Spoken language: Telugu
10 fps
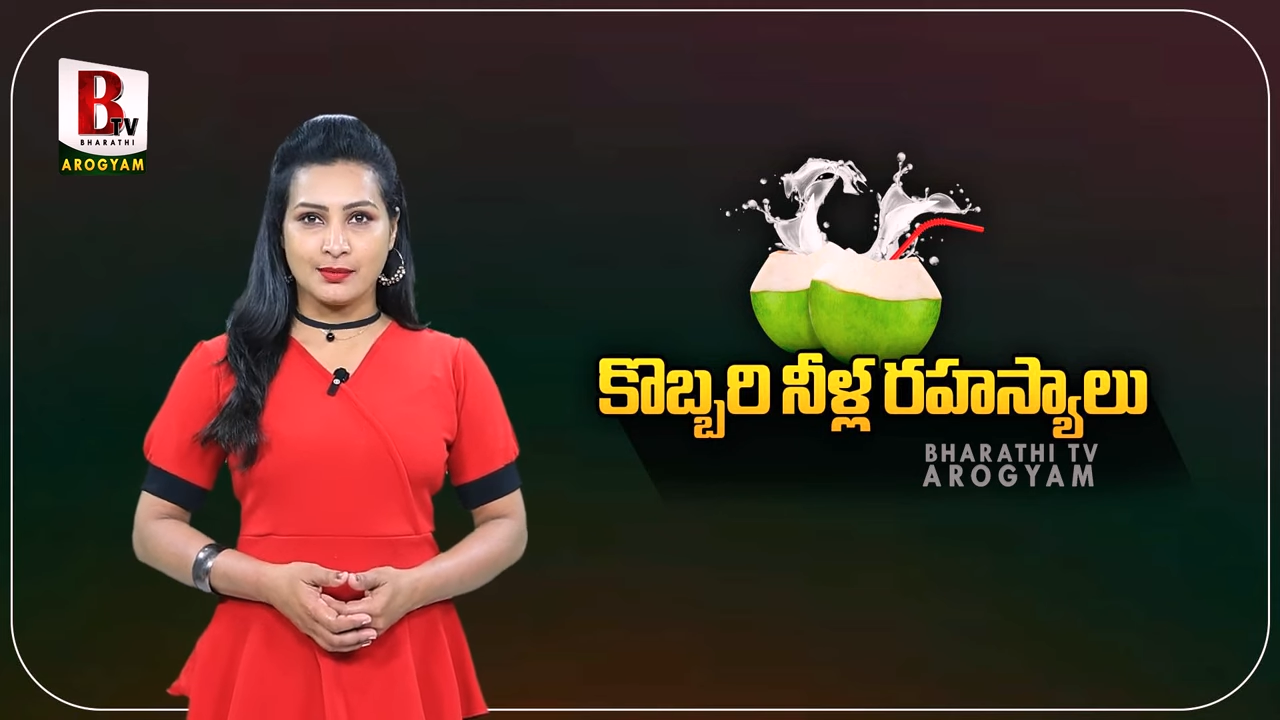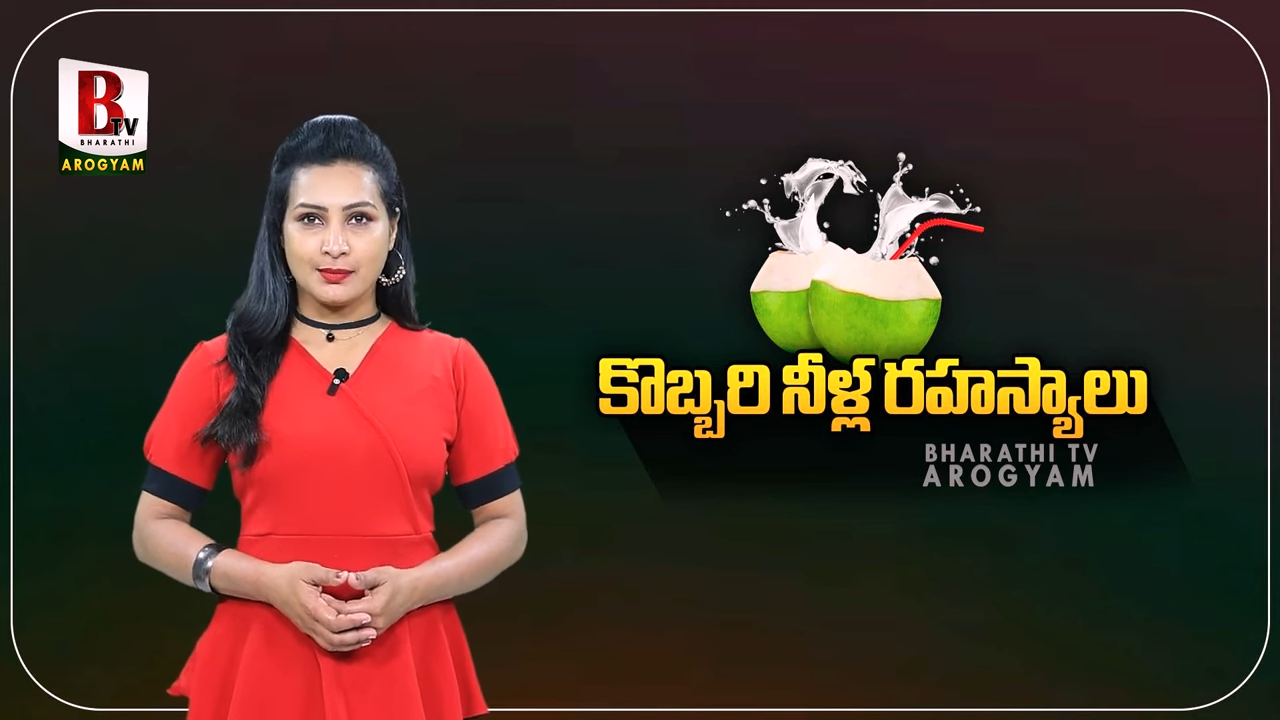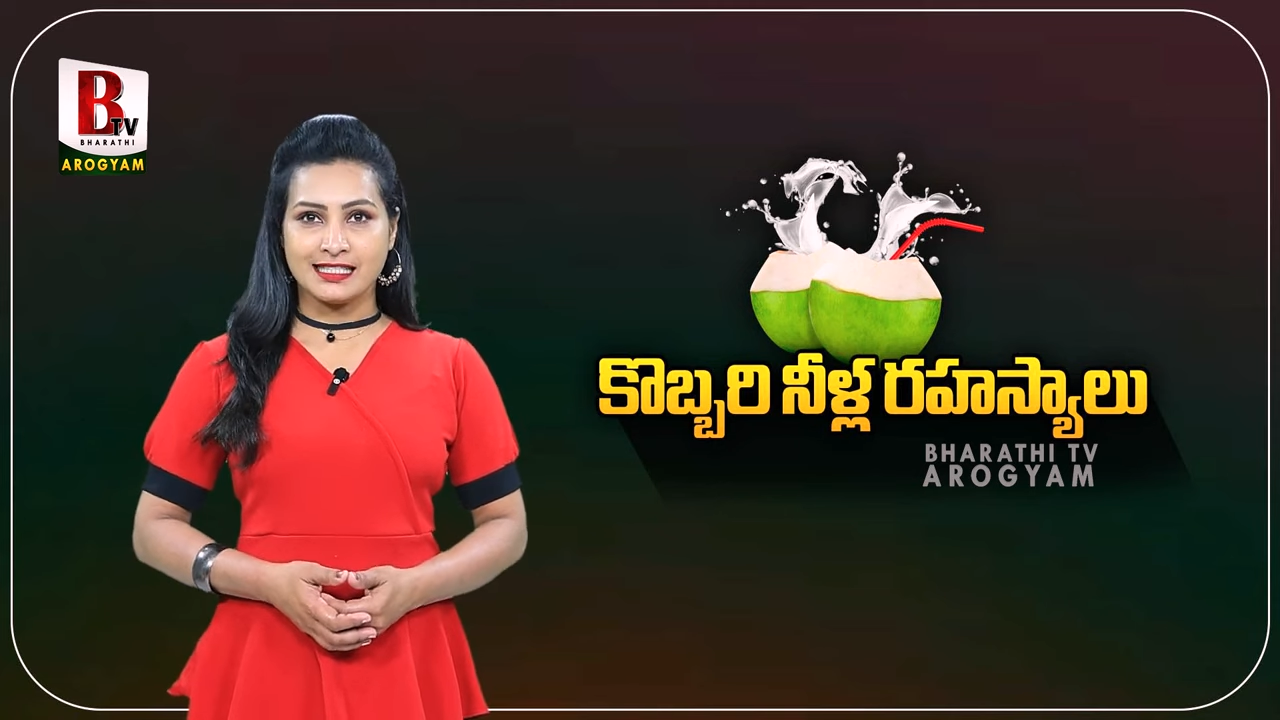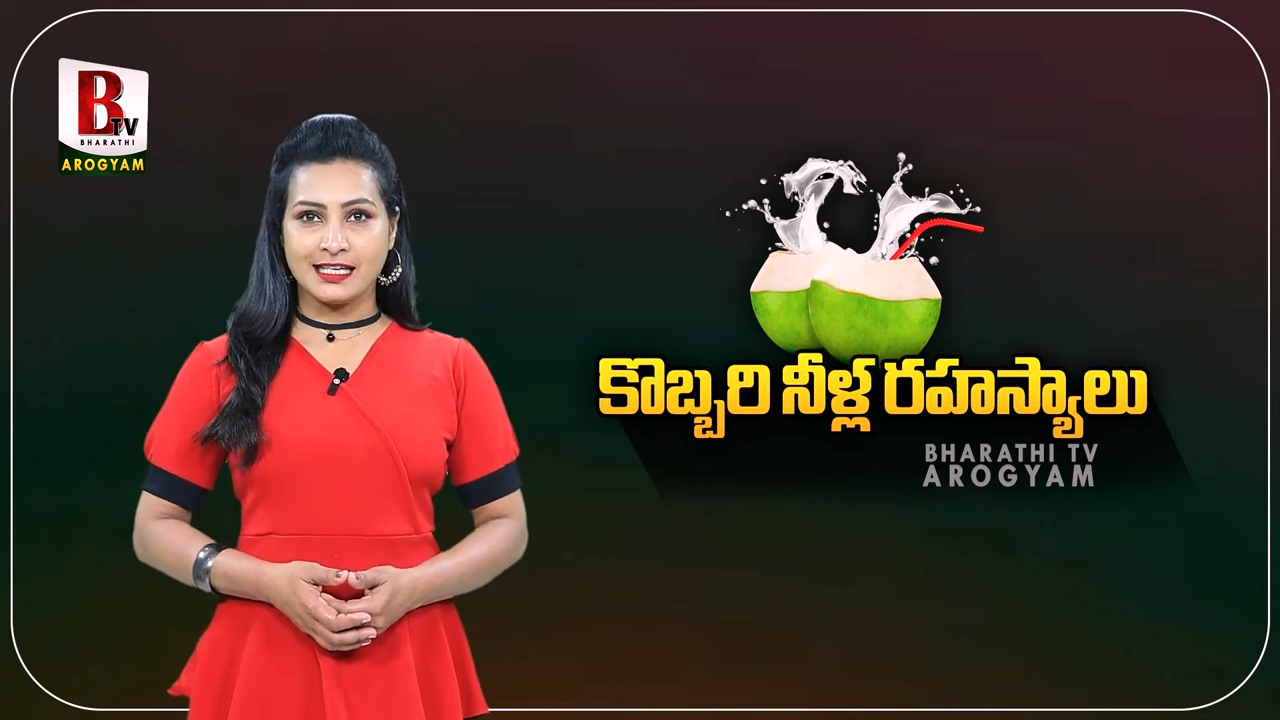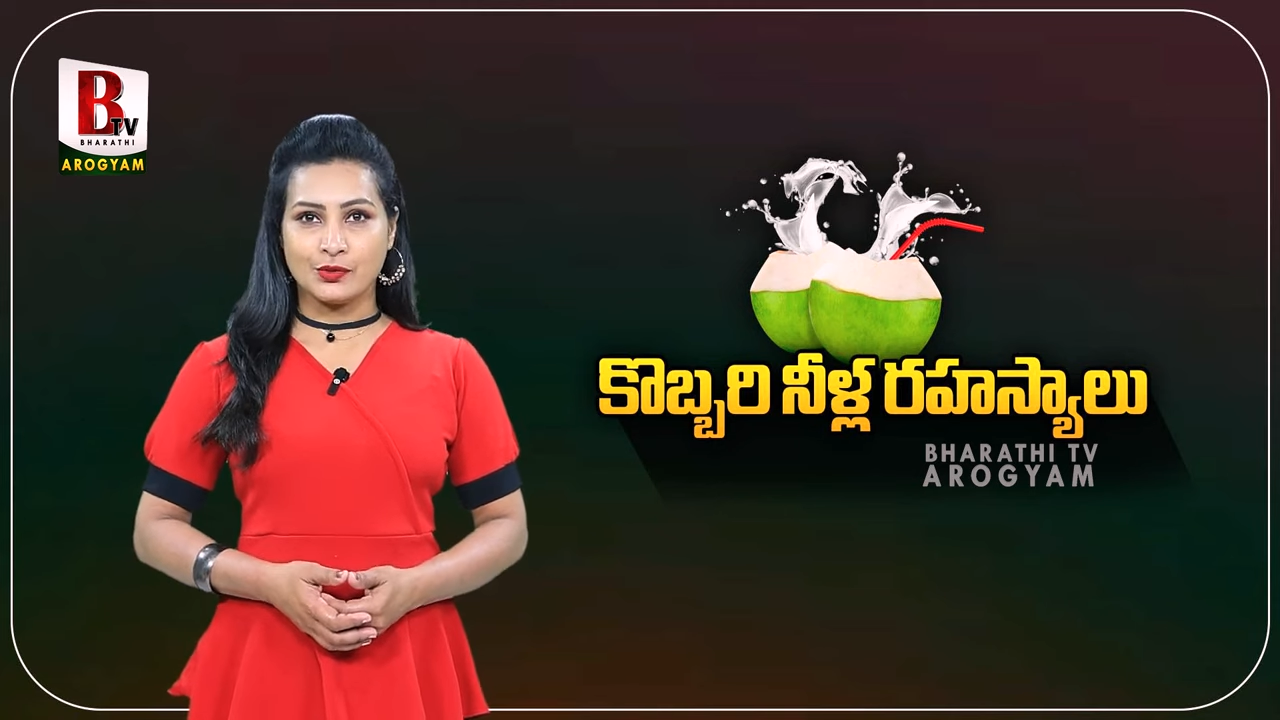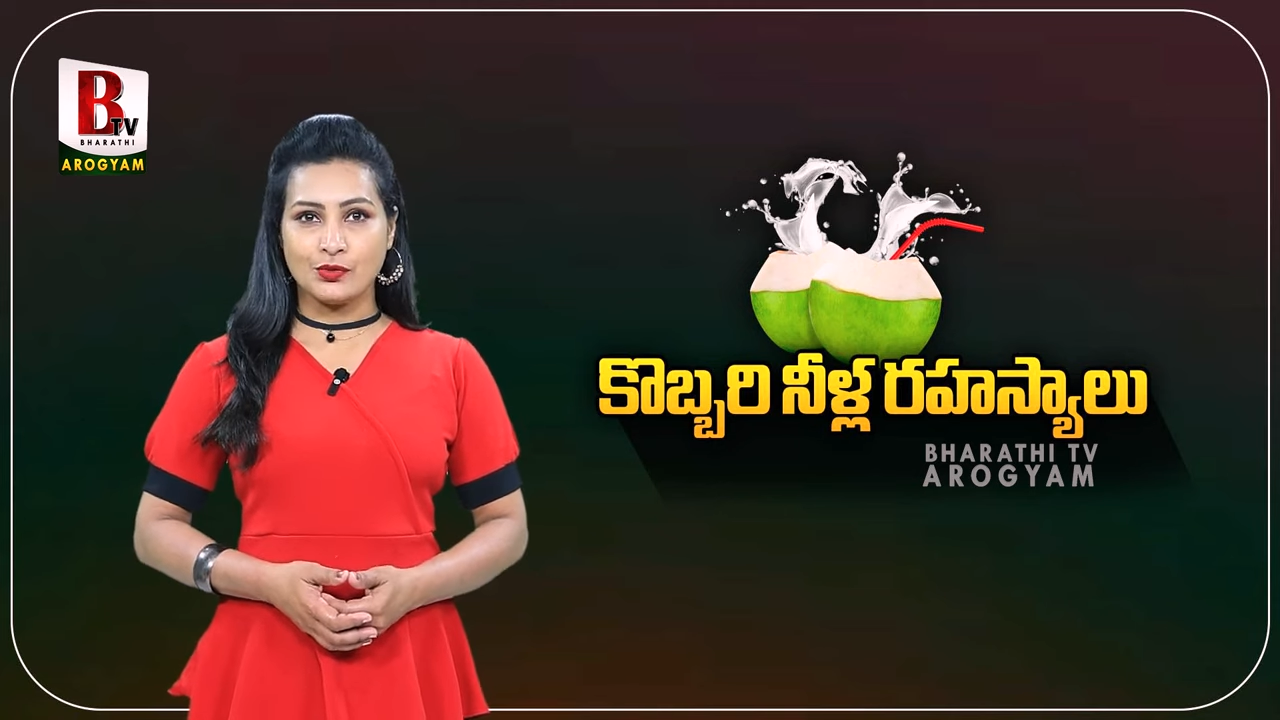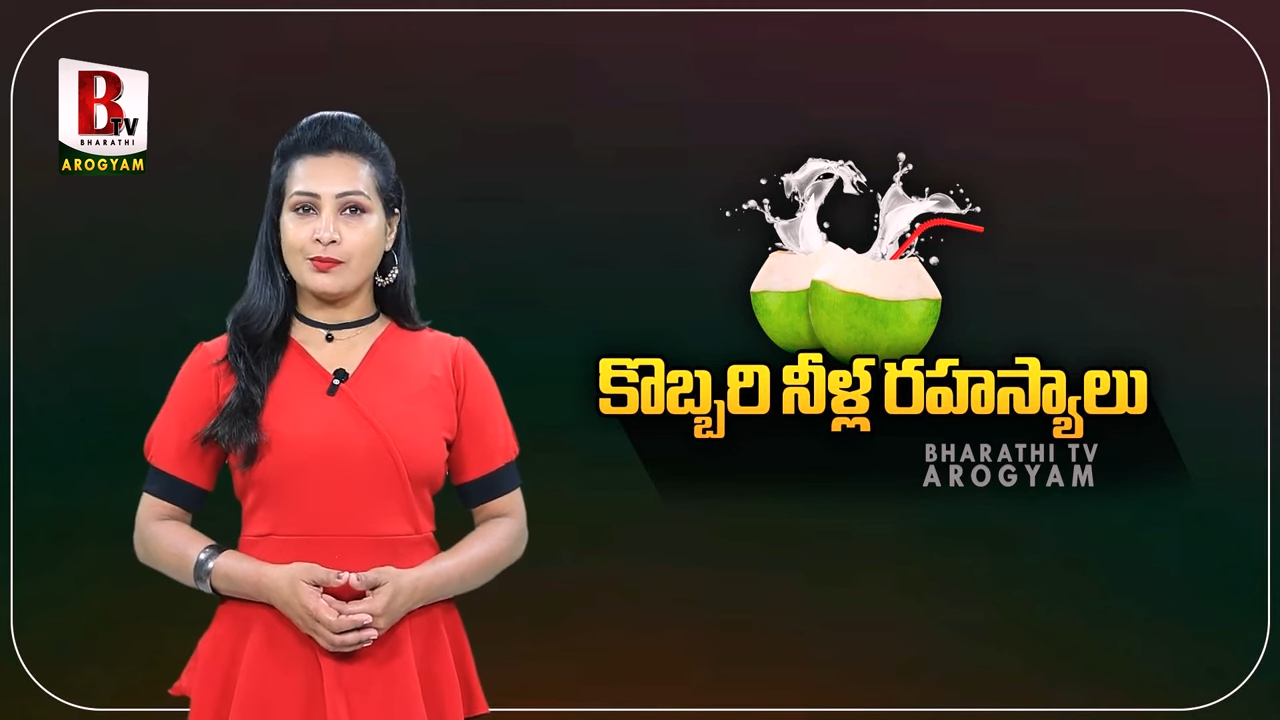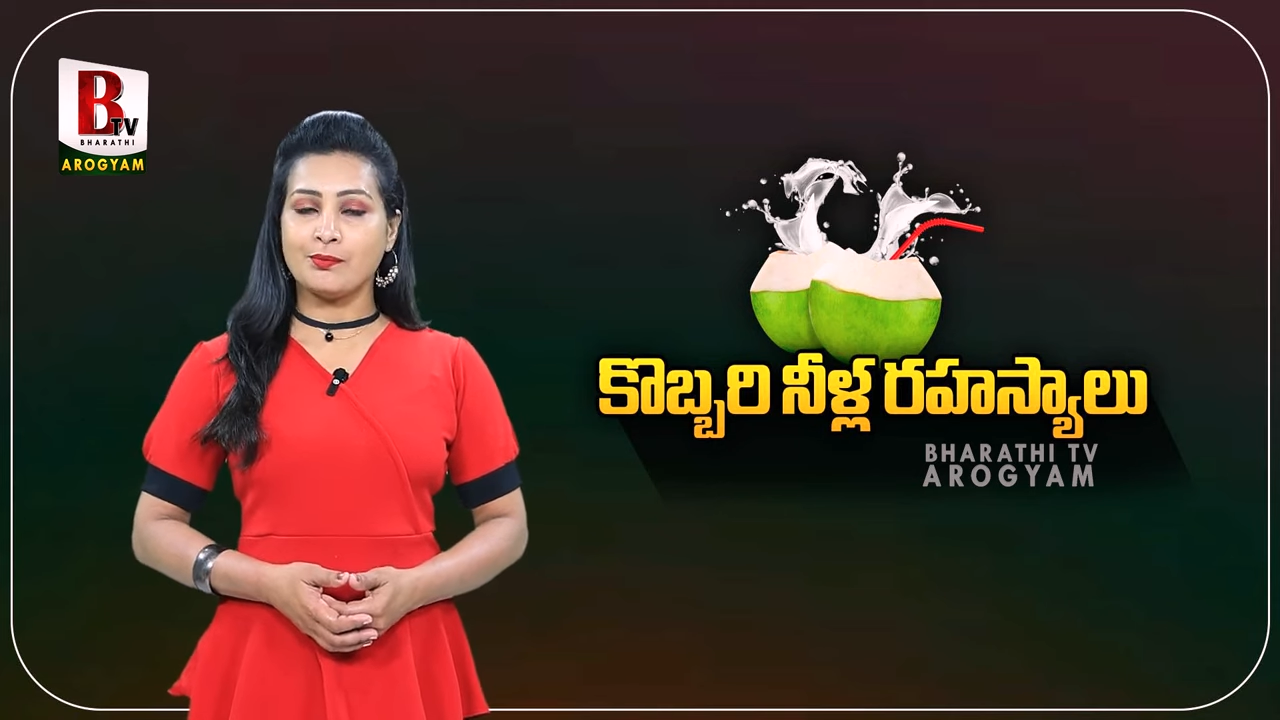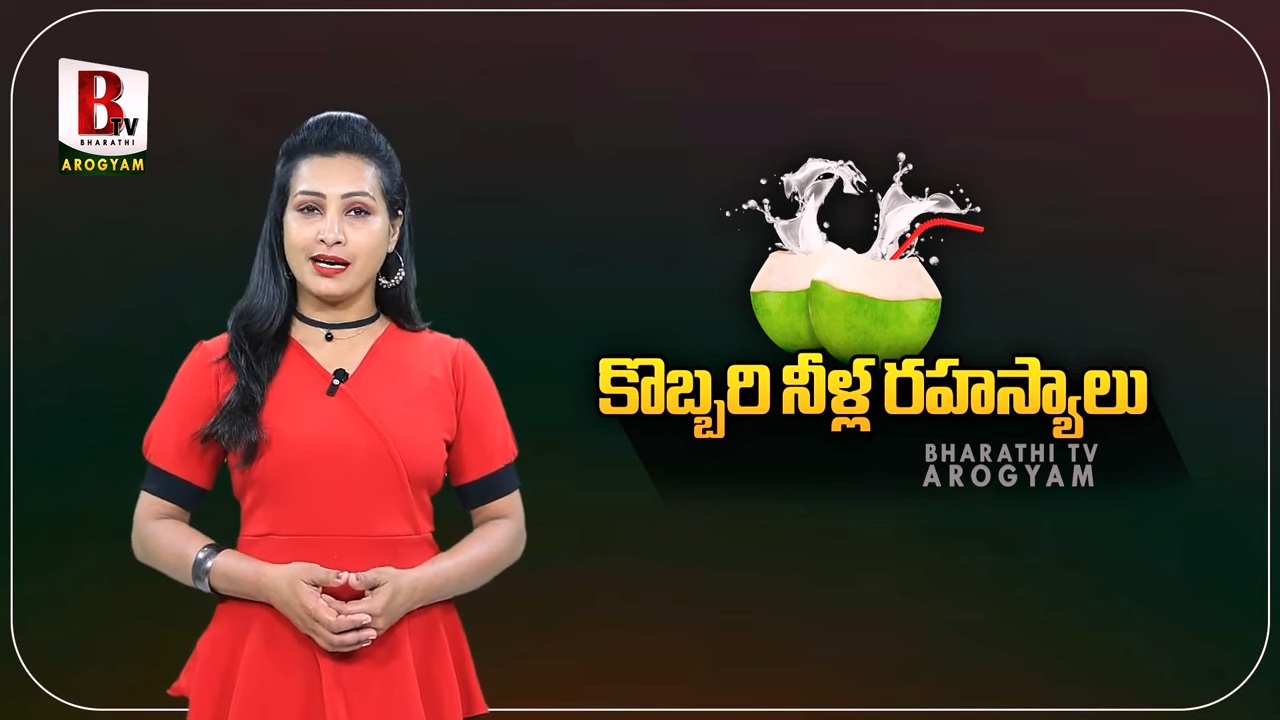సమస్యలకు